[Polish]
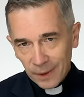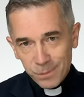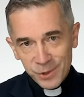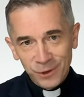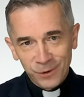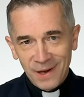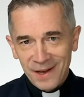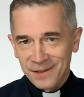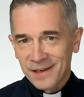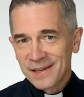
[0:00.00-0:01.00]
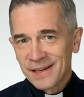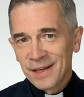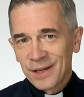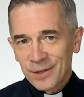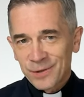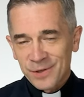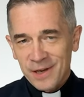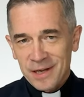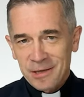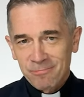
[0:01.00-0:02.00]
przekonanie,
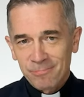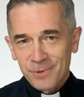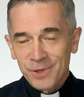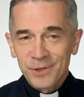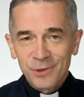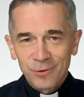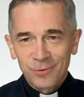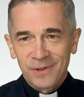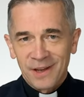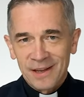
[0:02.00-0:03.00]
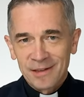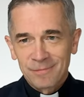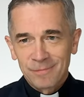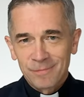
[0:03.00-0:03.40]
że rzeczy trudne